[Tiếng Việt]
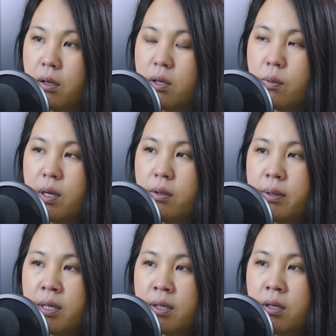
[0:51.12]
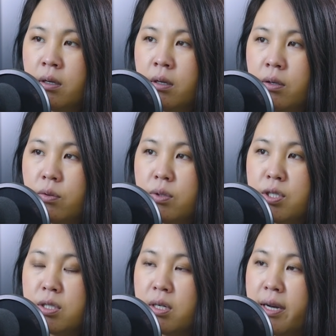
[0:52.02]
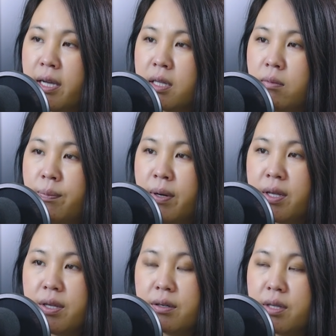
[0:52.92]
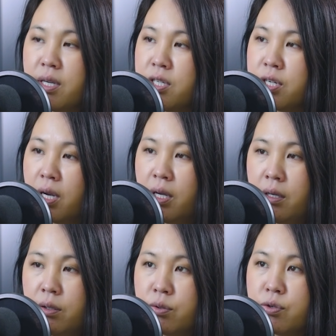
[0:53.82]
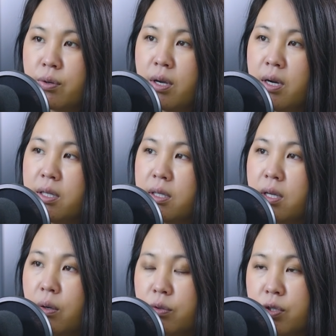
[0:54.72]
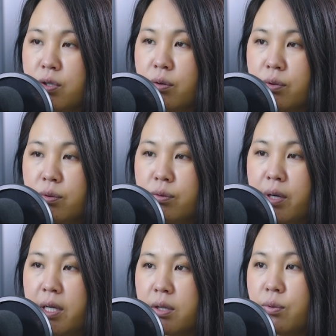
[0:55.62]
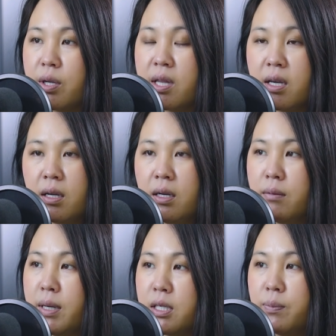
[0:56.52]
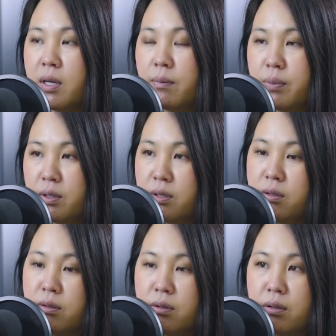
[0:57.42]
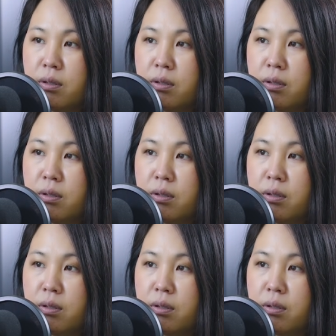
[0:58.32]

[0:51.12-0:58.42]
yêu ấy nè nhau yêu chỉ trở lại thì mất bao nhiêu giờ tiếc sai yêu chùa yêu hai tiền thầu cho tròn đu ấy tua tên là mà đâu bao nhiêu bự sư